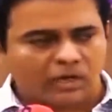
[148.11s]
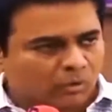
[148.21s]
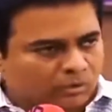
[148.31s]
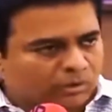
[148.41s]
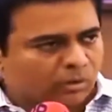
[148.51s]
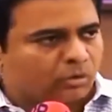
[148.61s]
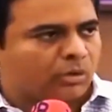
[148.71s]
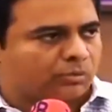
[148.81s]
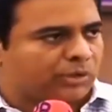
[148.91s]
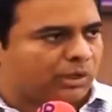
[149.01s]
ఏదైనా
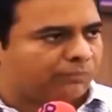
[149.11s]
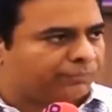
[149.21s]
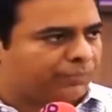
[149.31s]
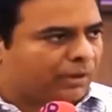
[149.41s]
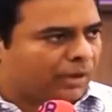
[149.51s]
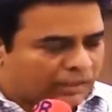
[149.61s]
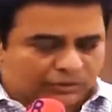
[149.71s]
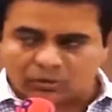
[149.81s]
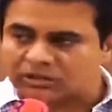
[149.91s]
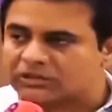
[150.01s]
కుట్రకోణం ఉందా
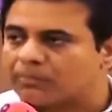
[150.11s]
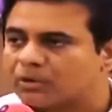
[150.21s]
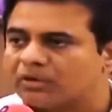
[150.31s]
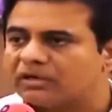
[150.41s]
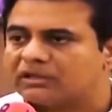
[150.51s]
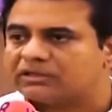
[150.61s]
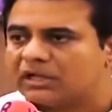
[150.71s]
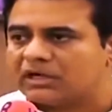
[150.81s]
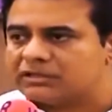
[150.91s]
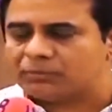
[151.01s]
అది కూడా తప్పకుండా వెలికి
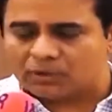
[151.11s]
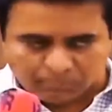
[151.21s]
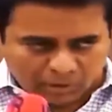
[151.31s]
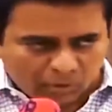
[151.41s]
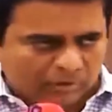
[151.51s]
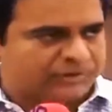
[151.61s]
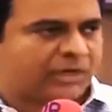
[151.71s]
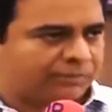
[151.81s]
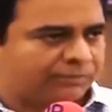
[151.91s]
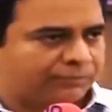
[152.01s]
తీయాలని చెప్పి కూడా
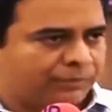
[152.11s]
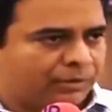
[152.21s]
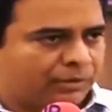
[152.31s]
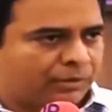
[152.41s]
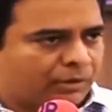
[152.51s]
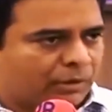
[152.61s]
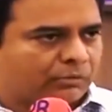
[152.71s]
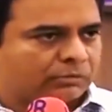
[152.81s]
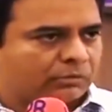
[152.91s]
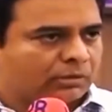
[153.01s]
మళ్ళొక్కసారి
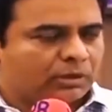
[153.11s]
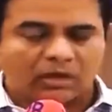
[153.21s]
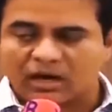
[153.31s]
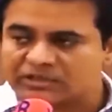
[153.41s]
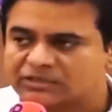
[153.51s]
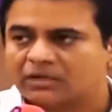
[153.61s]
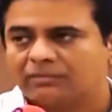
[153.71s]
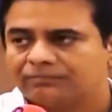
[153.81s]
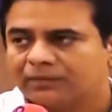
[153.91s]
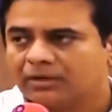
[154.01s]
నేను రాష్ట్ర
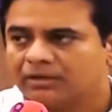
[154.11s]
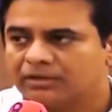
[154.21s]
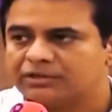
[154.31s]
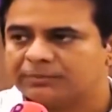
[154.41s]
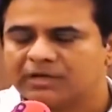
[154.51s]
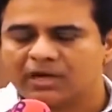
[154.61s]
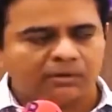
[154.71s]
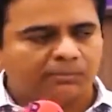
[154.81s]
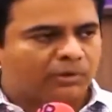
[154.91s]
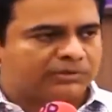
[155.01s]
డీజీపీ
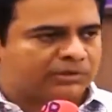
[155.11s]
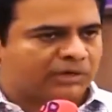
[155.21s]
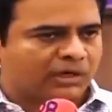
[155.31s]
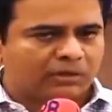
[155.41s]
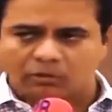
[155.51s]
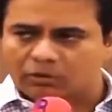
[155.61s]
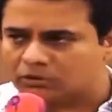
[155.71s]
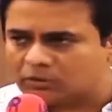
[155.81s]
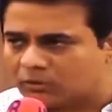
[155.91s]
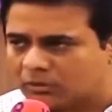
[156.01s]
గారిని పోలీస్ యంత్రాంగాన్ని కూడా
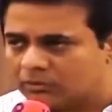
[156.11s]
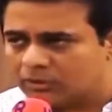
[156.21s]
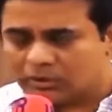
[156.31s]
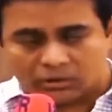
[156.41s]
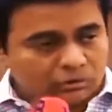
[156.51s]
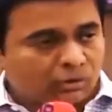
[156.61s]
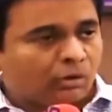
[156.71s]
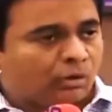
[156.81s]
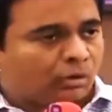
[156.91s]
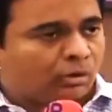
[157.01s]
కొడతా ఉన్నాను
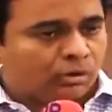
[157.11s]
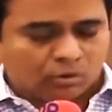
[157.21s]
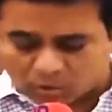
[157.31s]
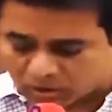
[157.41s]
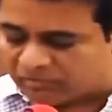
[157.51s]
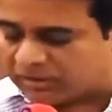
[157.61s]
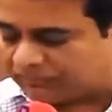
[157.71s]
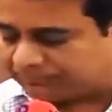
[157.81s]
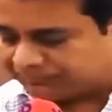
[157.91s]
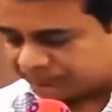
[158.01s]
ఇందులో
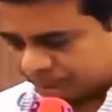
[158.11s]
ఒకవేళ